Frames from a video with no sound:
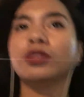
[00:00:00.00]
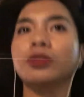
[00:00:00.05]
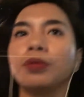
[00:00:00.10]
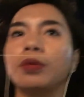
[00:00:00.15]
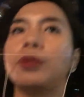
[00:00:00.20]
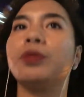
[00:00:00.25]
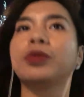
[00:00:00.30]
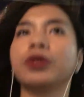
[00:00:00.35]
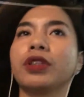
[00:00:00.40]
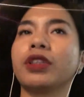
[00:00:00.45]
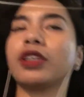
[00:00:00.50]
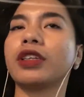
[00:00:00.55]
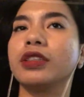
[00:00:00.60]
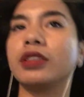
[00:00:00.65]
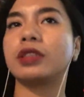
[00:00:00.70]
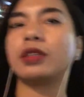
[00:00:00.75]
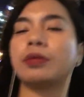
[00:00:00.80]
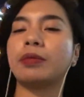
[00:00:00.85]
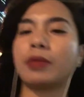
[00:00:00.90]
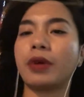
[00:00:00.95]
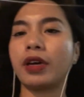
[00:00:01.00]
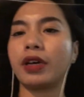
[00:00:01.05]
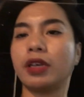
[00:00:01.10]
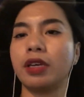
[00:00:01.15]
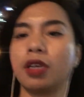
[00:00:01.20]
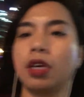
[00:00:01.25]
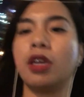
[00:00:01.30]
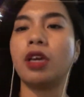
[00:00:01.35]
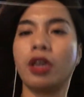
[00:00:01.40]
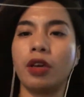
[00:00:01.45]
pumunta sa may
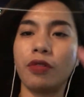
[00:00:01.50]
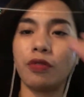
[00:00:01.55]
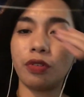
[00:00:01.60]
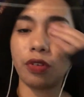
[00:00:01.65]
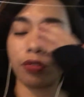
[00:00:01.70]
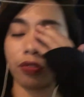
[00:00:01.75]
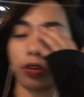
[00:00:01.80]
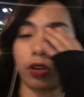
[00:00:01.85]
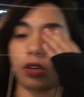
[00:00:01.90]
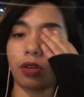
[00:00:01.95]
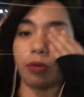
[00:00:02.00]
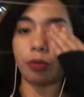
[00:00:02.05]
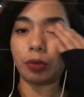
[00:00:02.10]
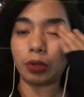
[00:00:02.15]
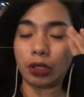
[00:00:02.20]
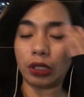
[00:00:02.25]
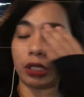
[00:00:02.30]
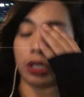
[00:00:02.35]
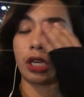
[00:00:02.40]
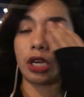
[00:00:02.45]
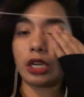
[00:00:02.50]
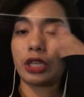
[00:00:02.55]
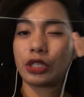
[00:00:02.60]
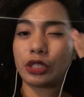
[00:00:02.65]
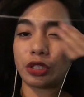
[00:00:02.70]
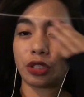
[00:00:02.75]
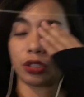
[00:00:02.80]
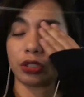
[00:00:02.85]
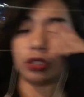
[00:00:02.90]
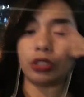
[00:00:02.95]
Viva
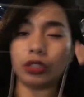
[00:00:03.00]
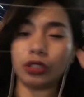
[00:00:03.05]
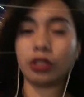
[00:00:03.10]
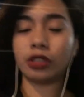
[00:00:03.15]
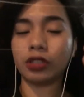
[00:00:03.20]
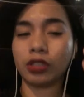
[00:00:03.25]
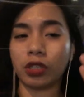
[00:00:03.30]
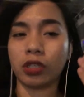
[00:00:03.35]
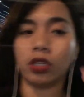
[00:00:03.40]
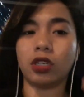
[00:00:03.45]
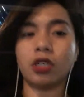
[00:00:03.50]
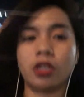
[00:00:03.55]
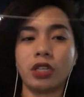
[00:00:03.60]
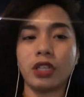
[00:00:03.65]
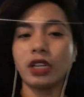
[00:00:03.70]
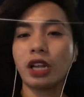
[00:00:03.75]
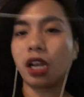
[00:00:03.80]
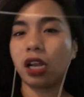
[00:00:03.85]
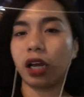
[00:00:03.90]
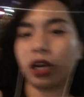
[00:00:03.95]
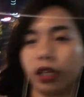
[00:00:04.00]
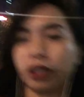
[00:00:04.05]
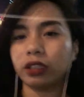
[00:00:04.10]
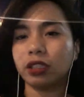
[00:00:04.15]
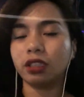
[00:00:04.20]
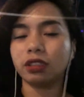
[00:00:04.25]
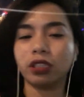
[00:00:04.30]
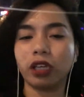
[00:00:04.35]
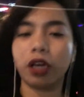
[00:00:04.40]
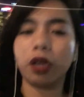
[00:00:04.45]
Communications. Naglalakad
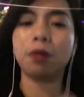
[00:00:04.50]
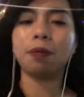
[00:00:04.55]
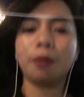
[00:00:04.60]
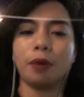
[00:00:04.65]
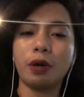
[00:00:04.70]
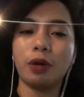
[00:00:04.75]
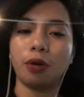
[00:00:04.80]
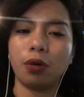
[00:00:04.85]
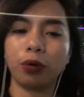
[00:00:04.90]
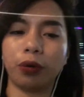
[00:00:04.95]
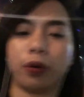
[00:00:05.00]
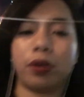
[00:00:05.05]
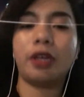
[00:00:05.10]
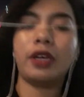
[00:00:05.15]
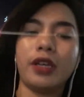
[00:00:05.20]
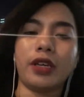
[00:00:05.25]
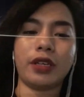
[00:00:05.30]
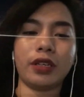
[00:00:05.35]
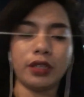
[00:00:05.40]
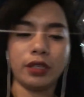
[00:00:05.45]
na tayo pa uwi.